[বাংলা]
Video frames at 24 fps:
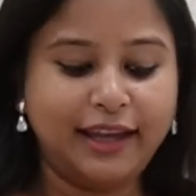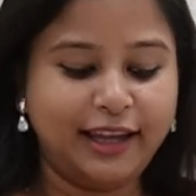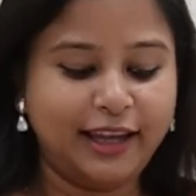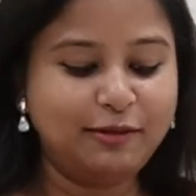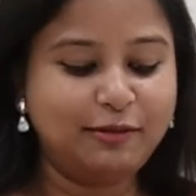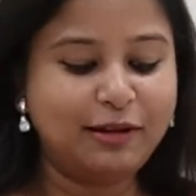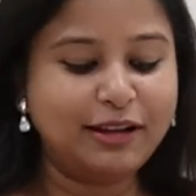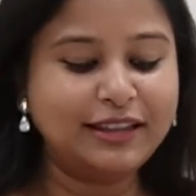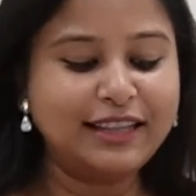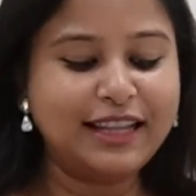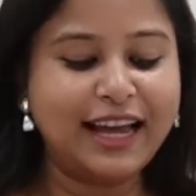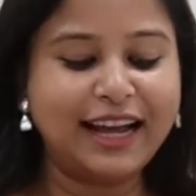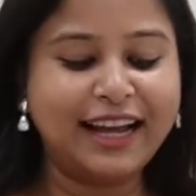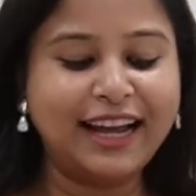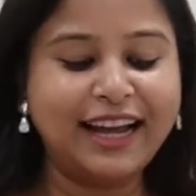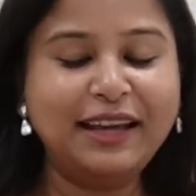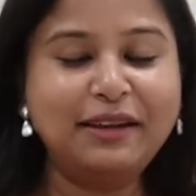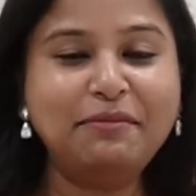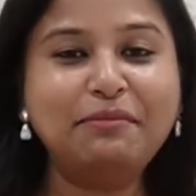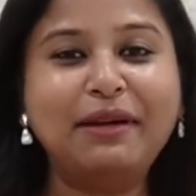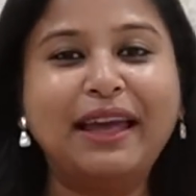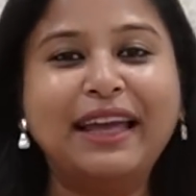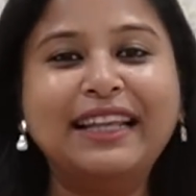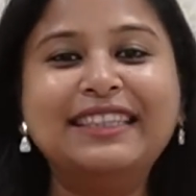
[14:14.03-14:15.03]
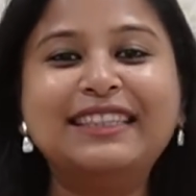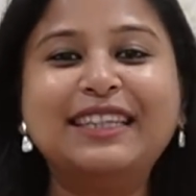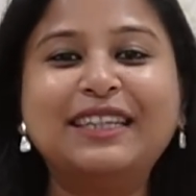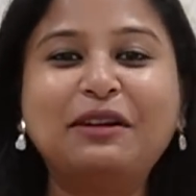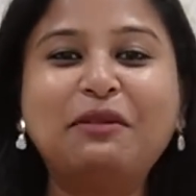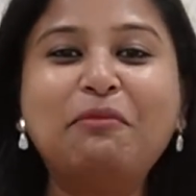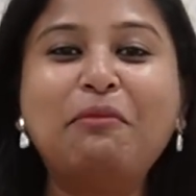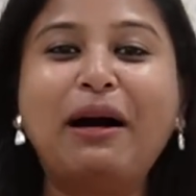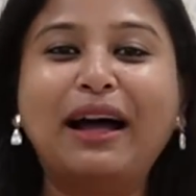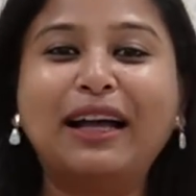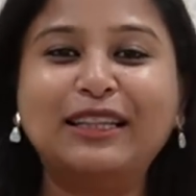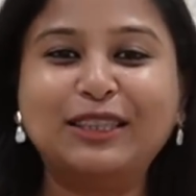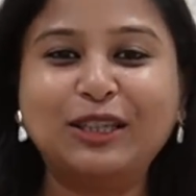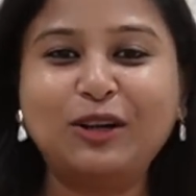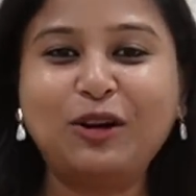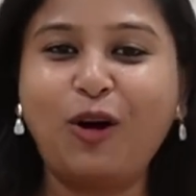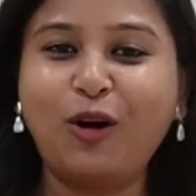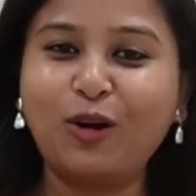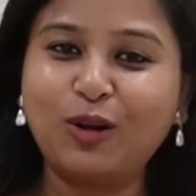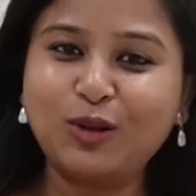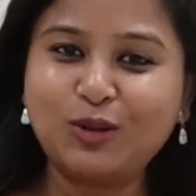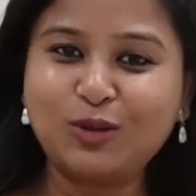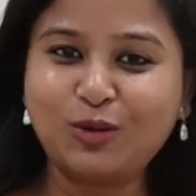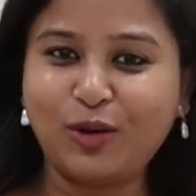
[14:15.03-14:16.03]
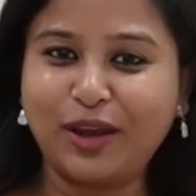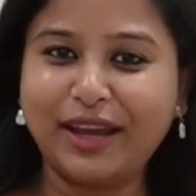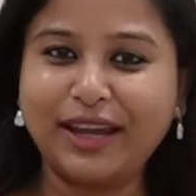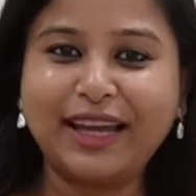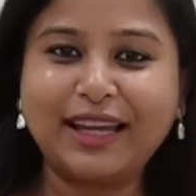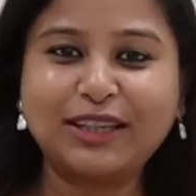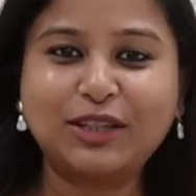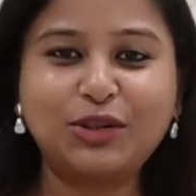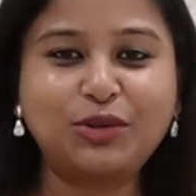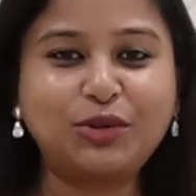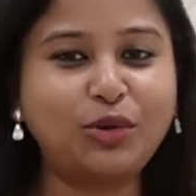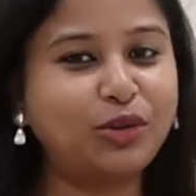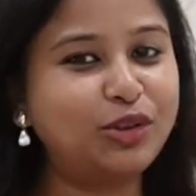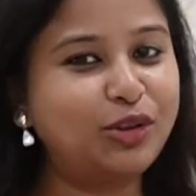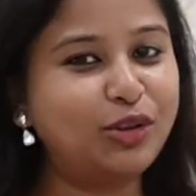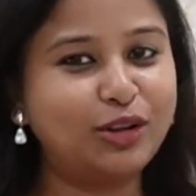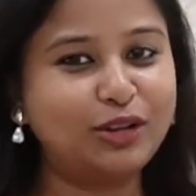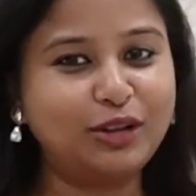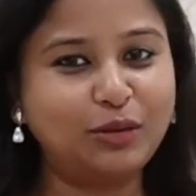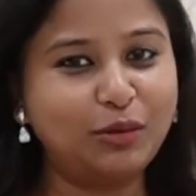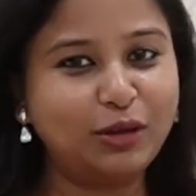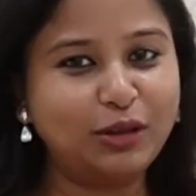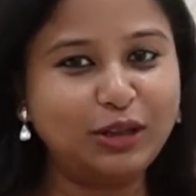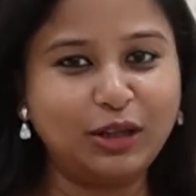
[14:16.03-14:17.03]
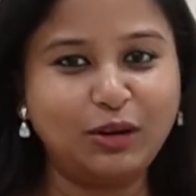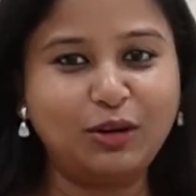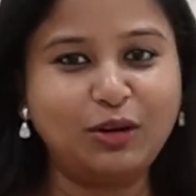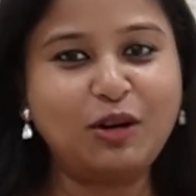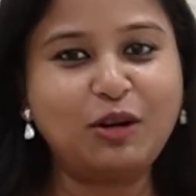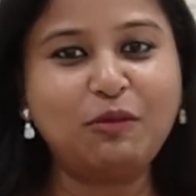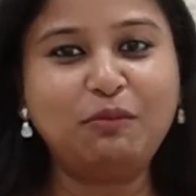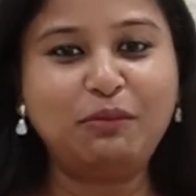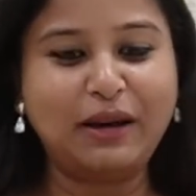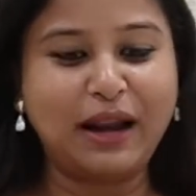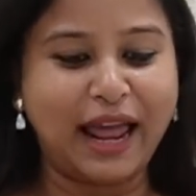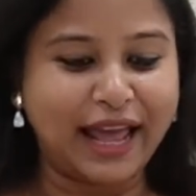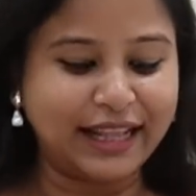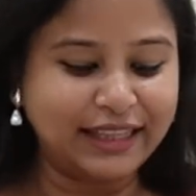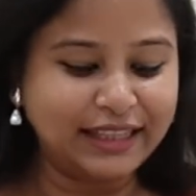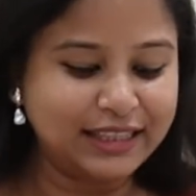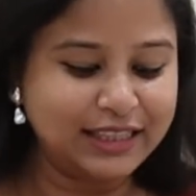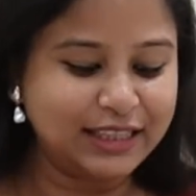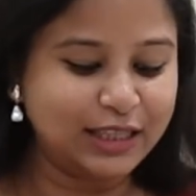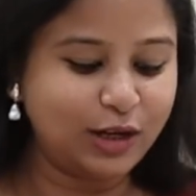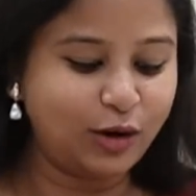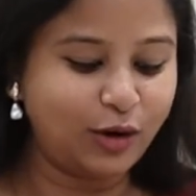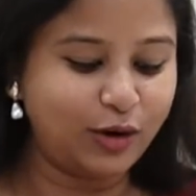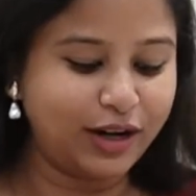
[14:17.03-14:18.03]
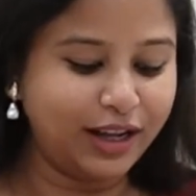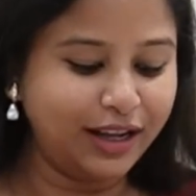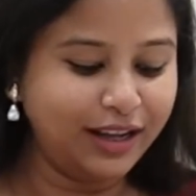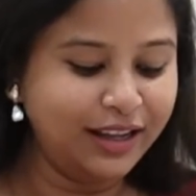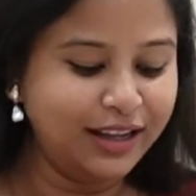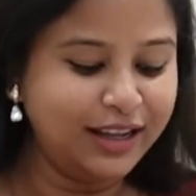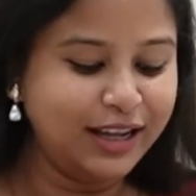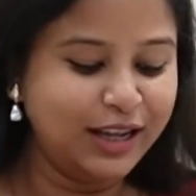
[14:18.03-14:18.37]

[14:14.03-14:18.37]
এবার দেখাই মেন যেটা বাজে খরচ হয়ে গেছে সত্যি কথা বলতে কোনো প্ল্যান ছিল না